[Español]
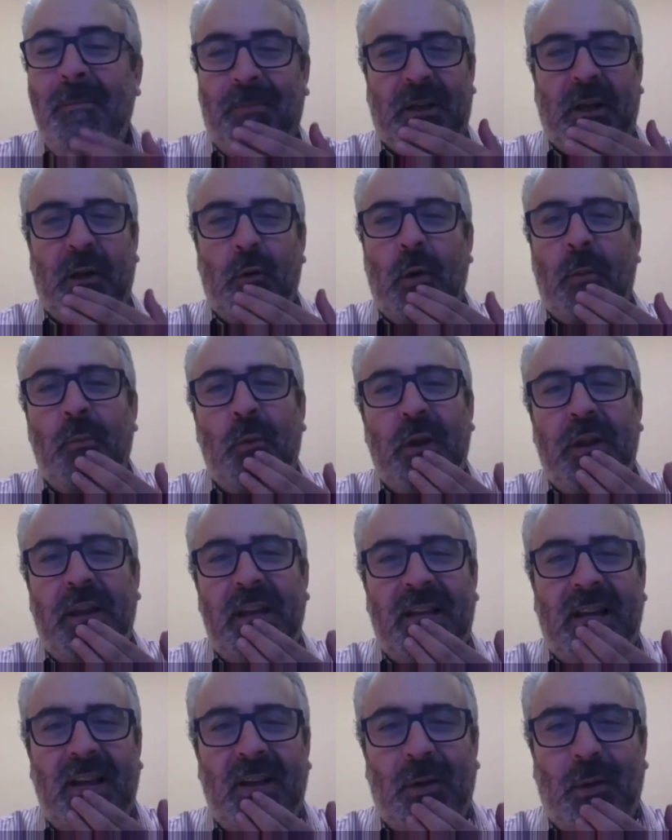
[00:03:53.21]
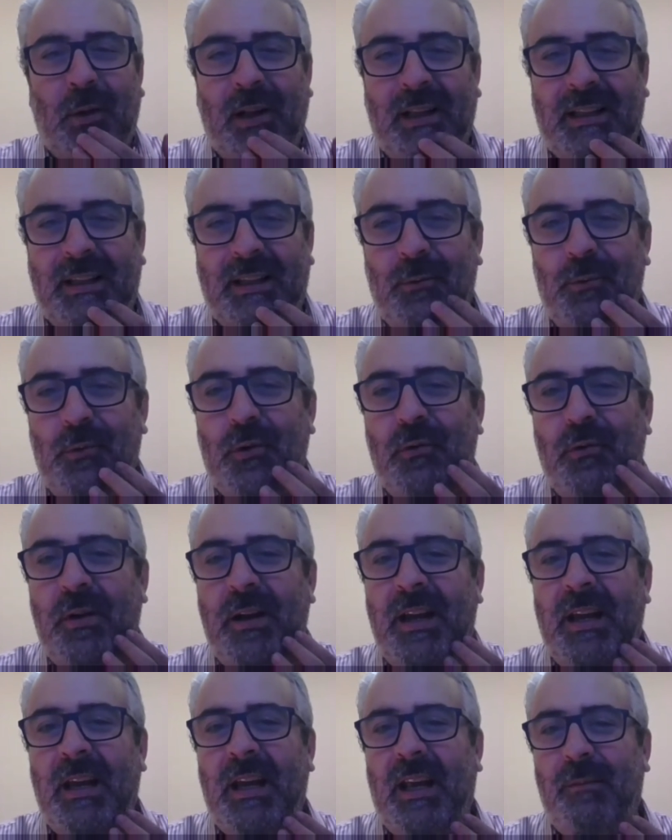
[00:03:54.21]
que no es muy distinto al que uno
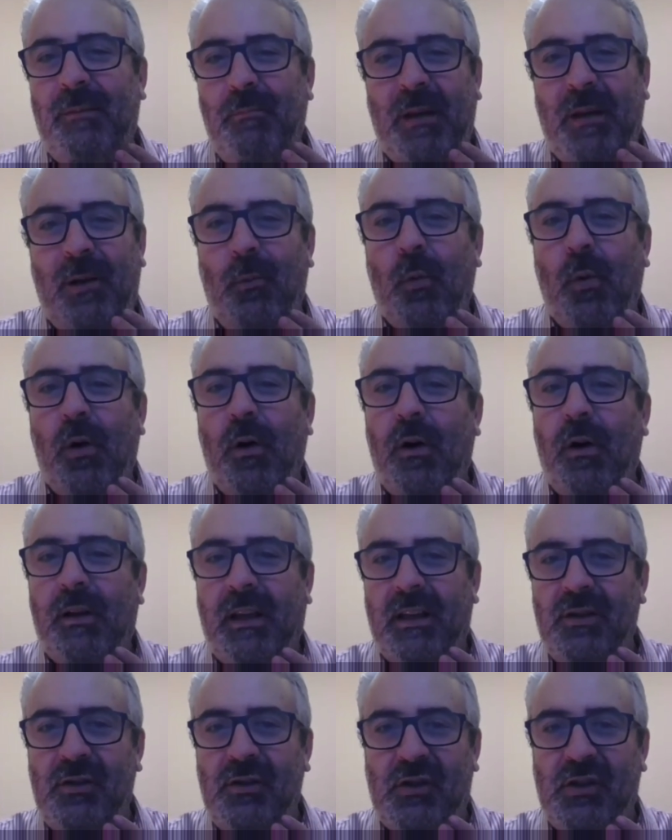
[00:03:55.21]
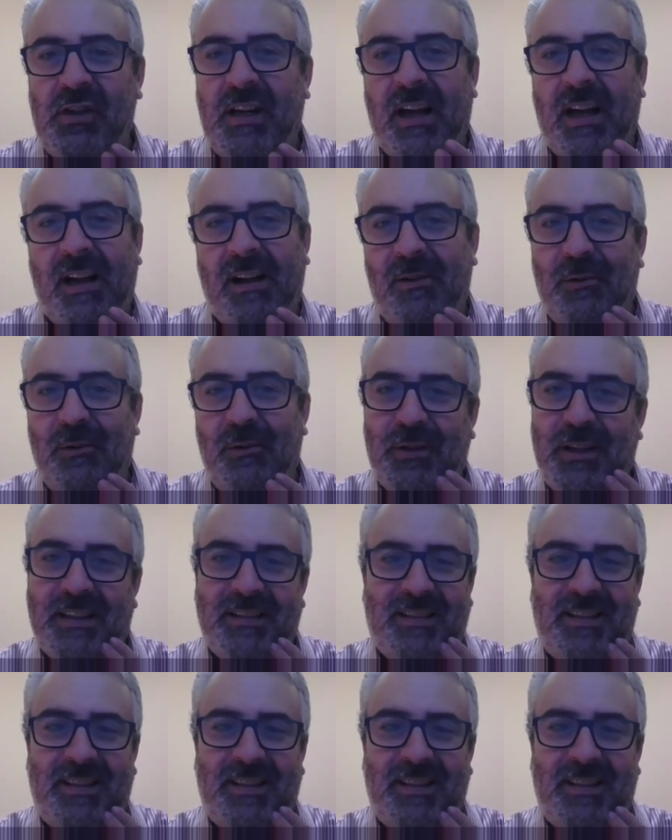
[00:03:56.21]
ve en Milwaukee, en Chicago, lo que